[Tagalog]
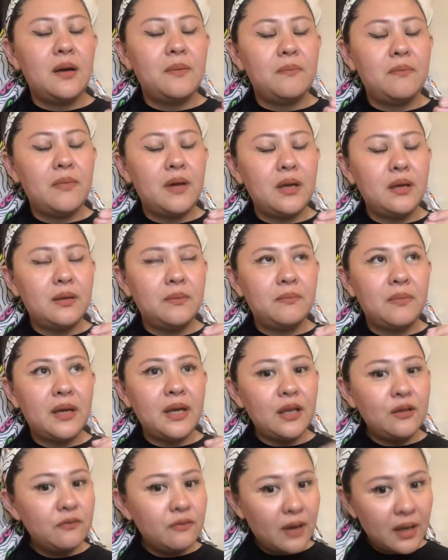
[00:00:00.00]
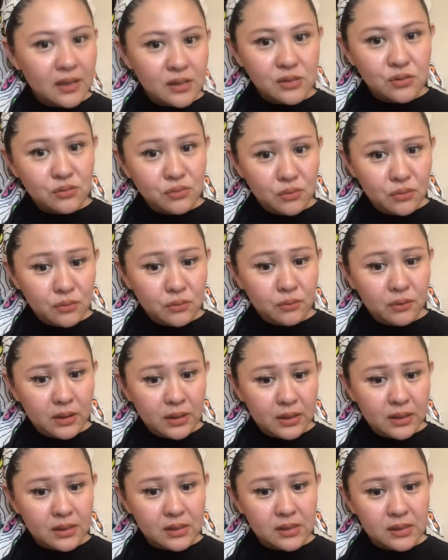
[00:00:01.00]
my, my advice to you
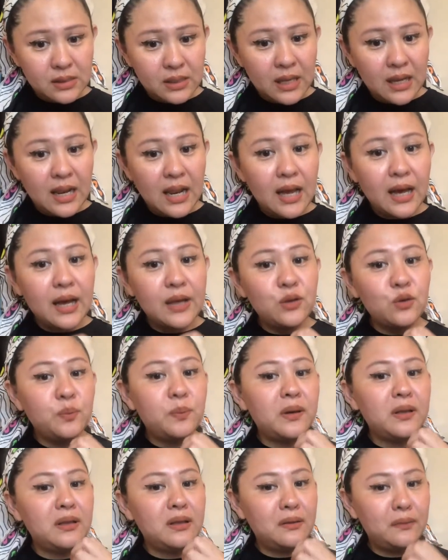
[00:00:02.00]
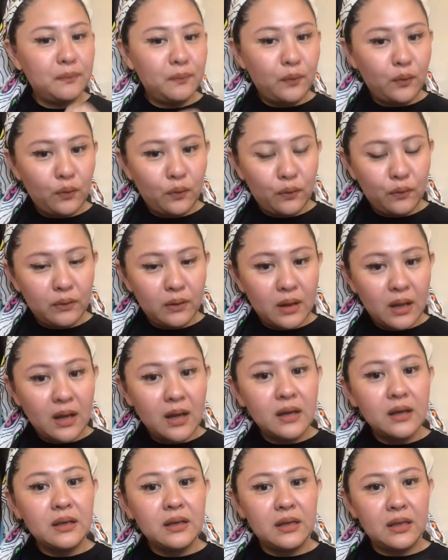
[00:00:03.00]
is, kailangan nyo pa din po
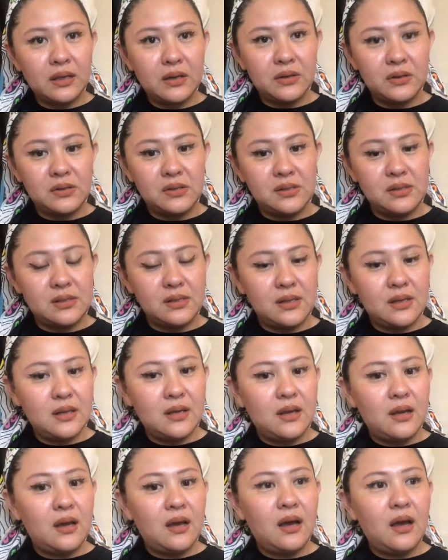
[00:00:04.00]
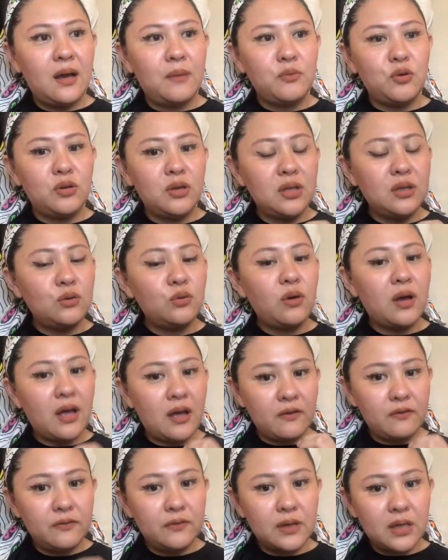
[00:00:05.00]
ng gears. Um, you need to
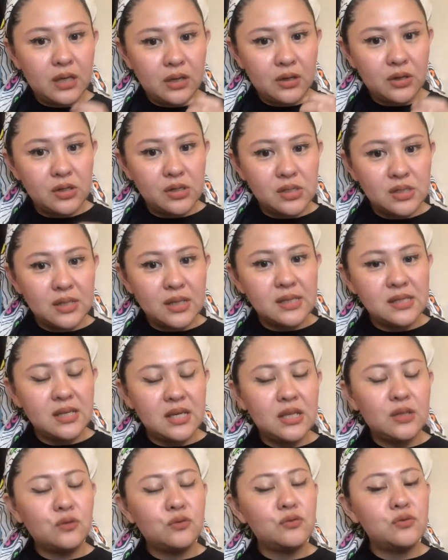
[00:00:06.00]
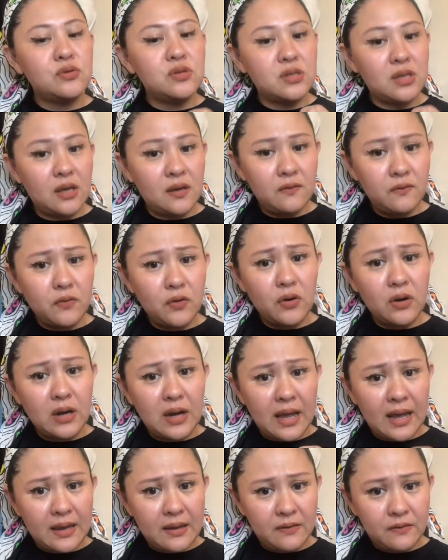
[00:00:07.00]
have gears kasi it could save your
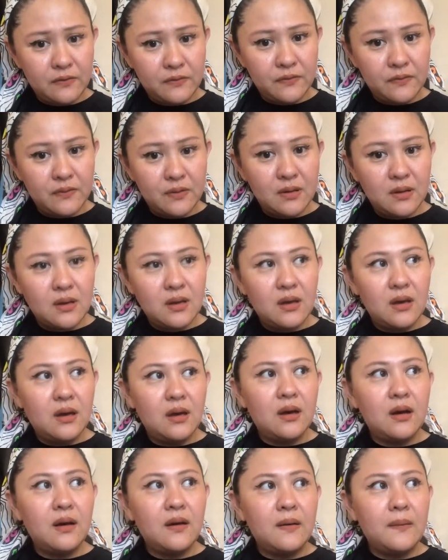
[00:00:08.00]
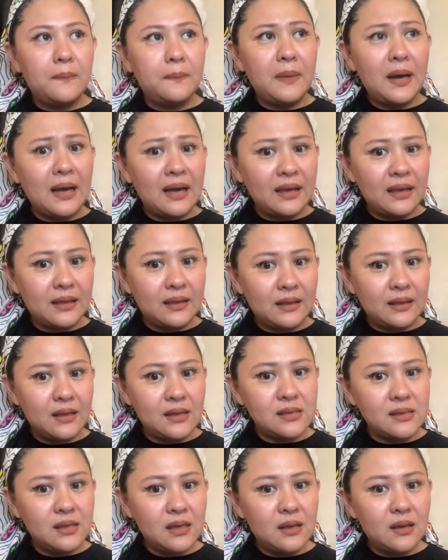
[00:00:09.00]
life. Um, bakit?
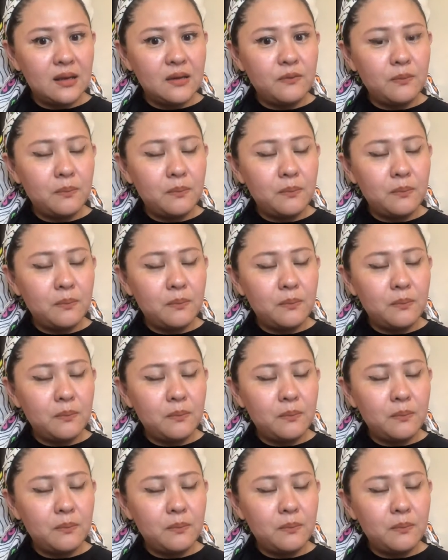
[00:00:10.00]
Kasi,